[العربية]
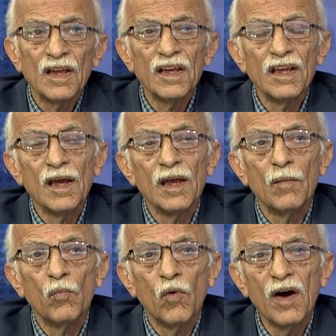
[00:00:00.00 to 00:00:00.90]
هي
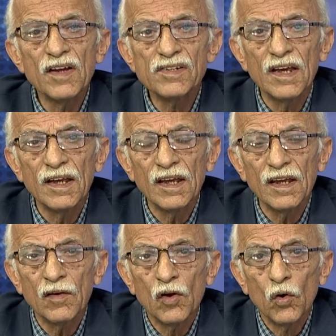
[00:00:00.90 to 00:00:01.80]

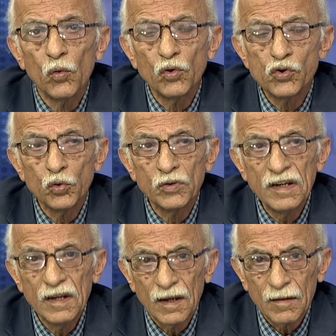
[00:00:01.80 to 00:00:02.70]
مواجهه
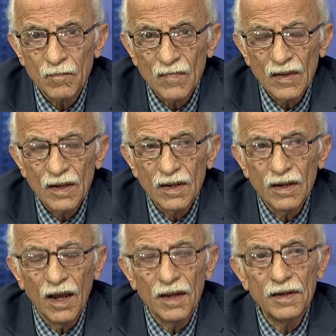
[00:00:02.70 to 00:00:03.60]
وجوديه
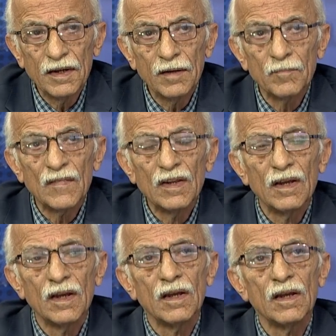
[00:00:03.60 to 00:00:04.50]
يعني
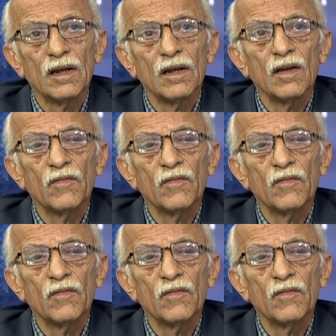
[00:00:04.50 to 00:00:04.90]
آه،